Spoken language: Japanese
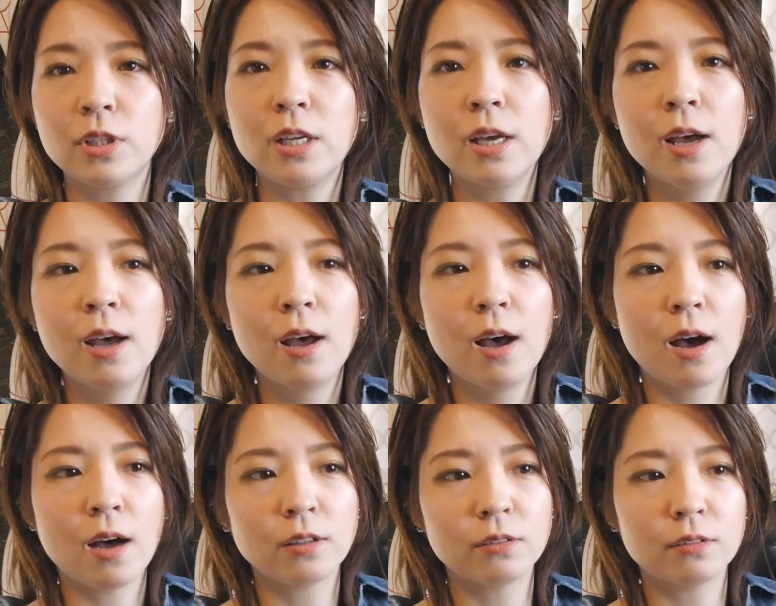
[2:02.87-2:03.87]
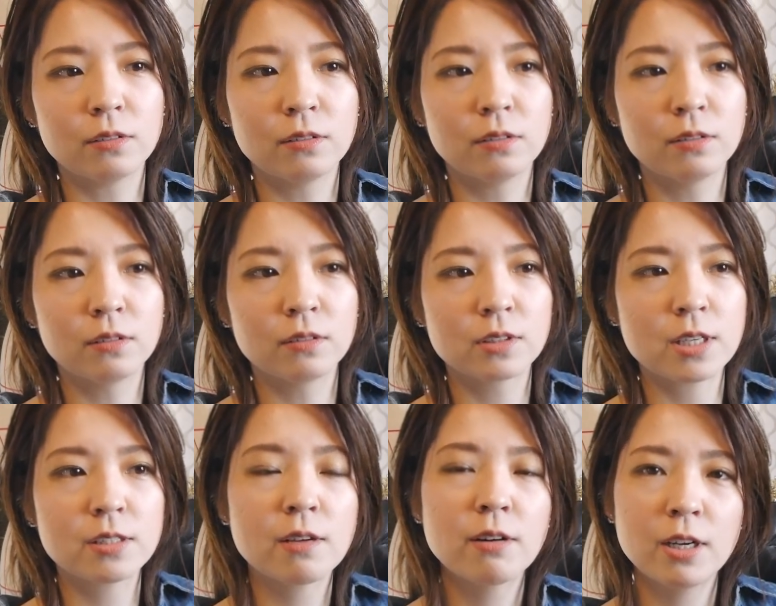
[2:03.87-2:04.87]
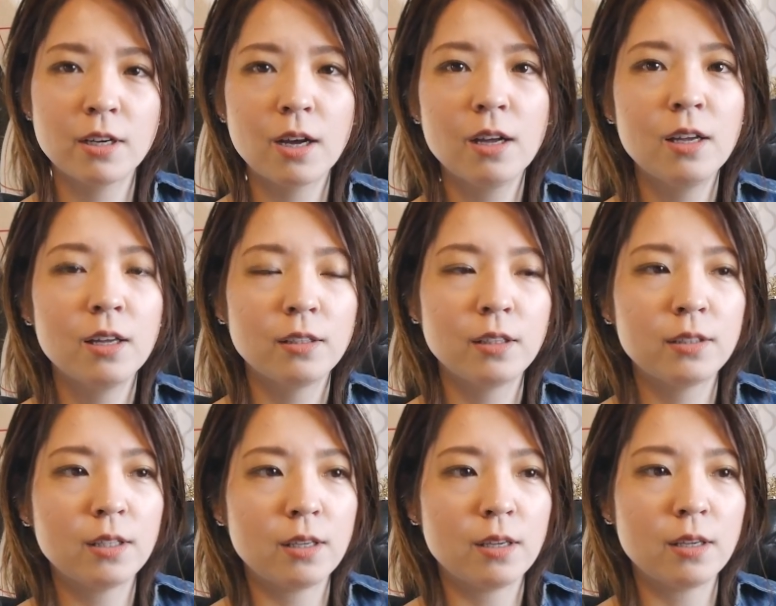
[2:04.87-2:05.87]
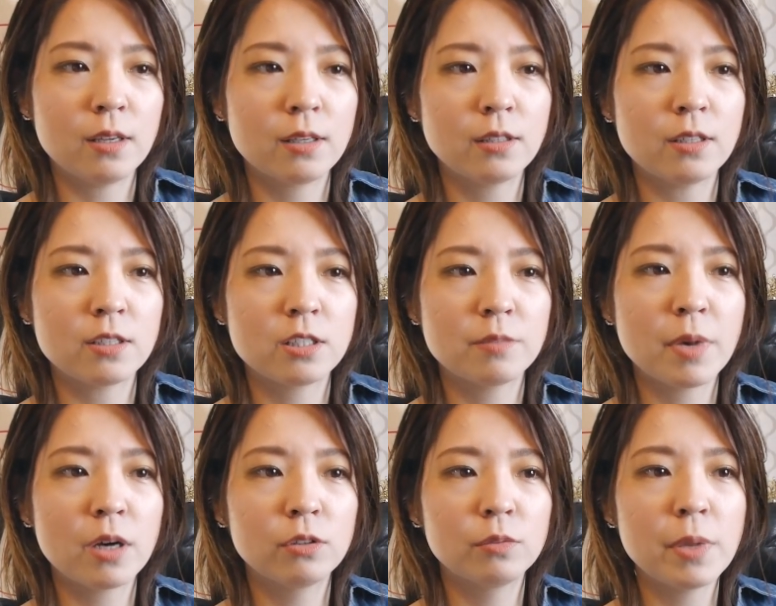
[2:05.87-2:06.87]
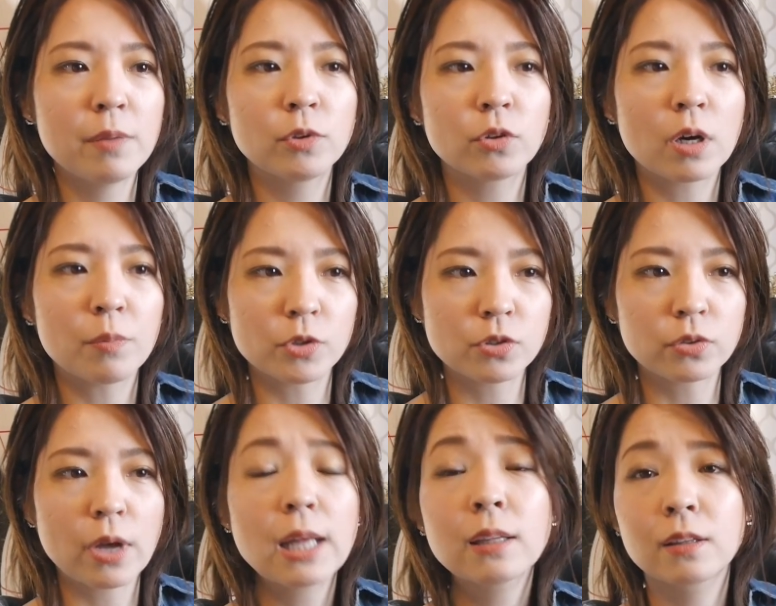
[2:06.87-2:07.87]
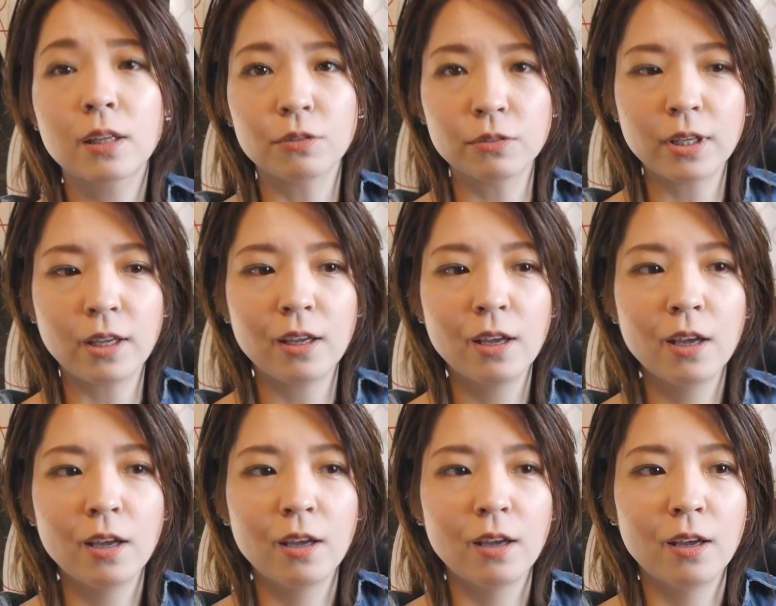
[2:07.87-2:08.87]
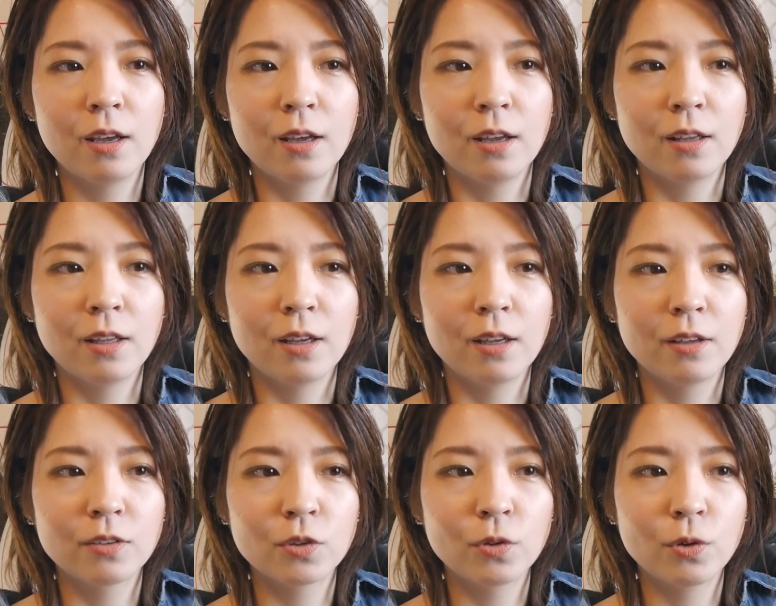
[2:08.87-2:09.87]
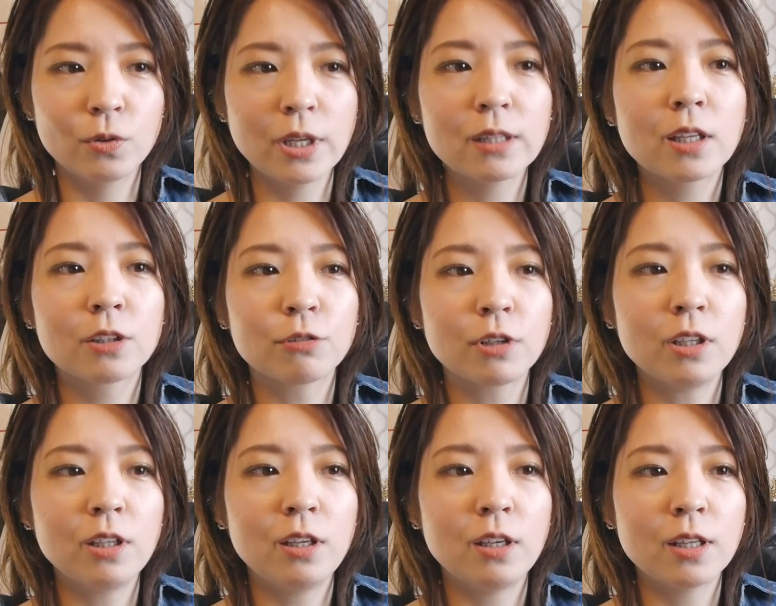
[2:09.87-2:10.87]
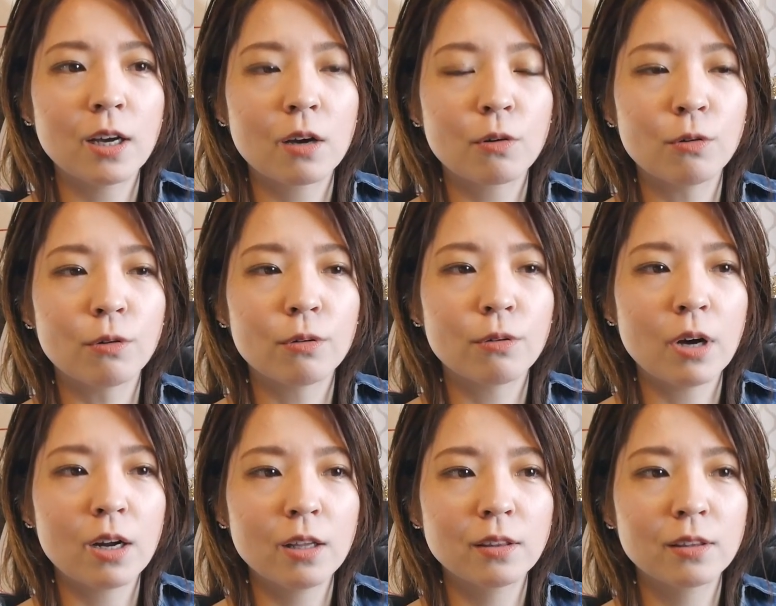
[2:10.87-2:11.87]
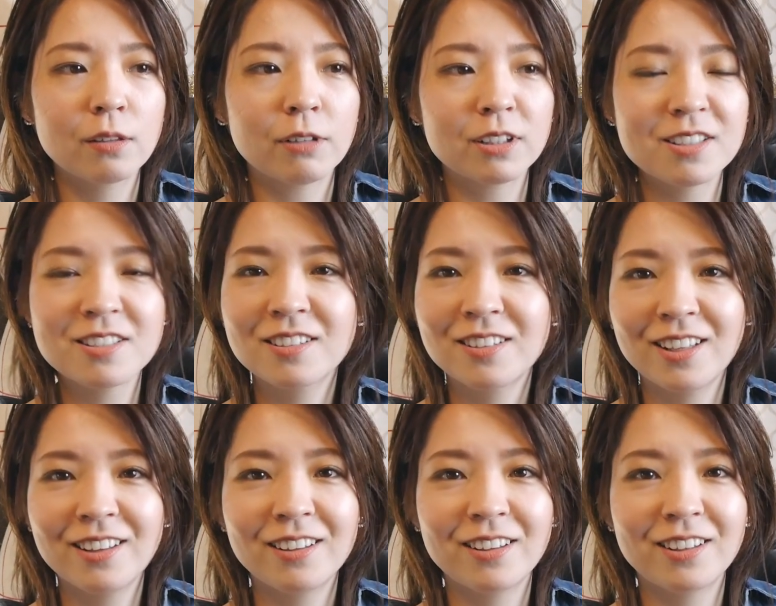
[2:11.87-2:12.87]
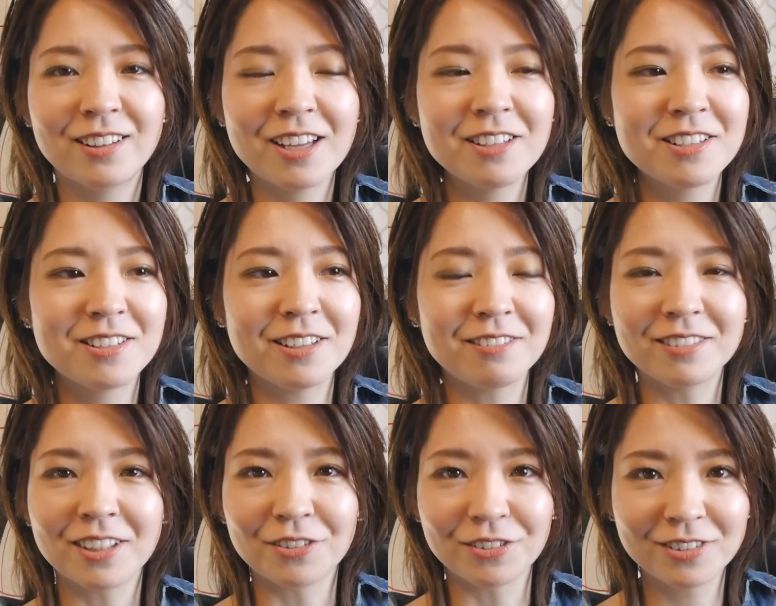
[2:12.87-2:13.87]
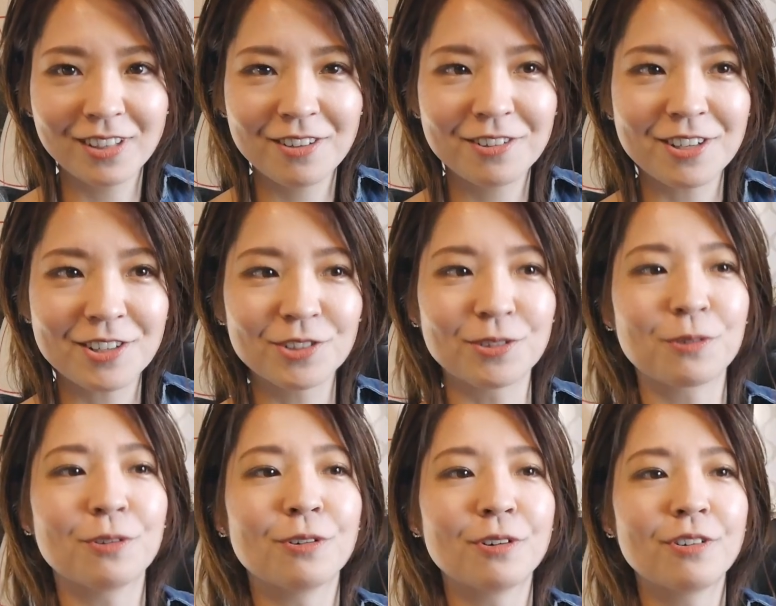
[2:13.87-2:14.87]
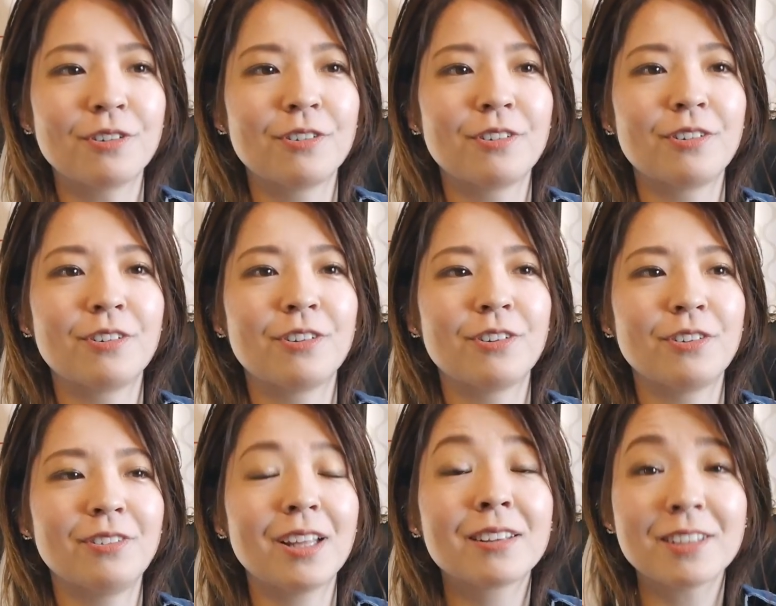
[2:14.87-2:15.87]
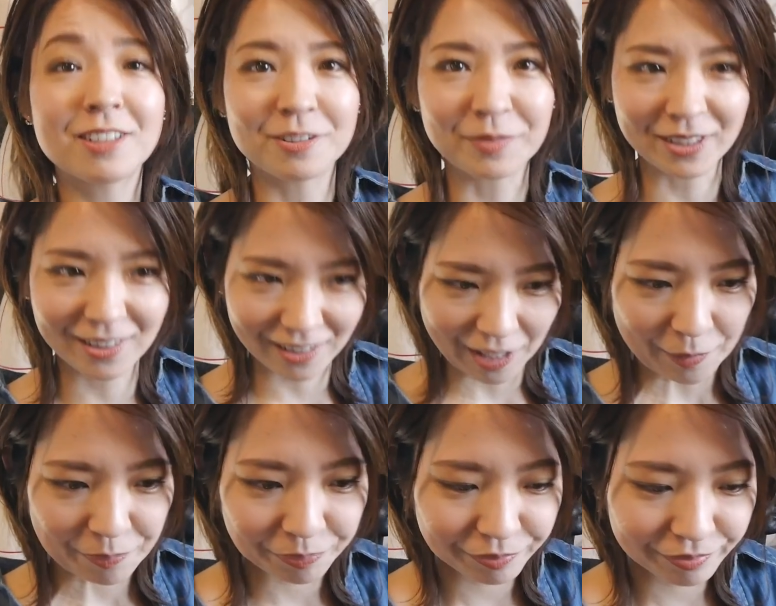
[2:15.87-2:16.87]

にあの差し障りが出てきてしまう面とかもちょっとあったのでそうなった時になんかこうあれ私って何してるんだろうっていう風にちょっとこうなってしまって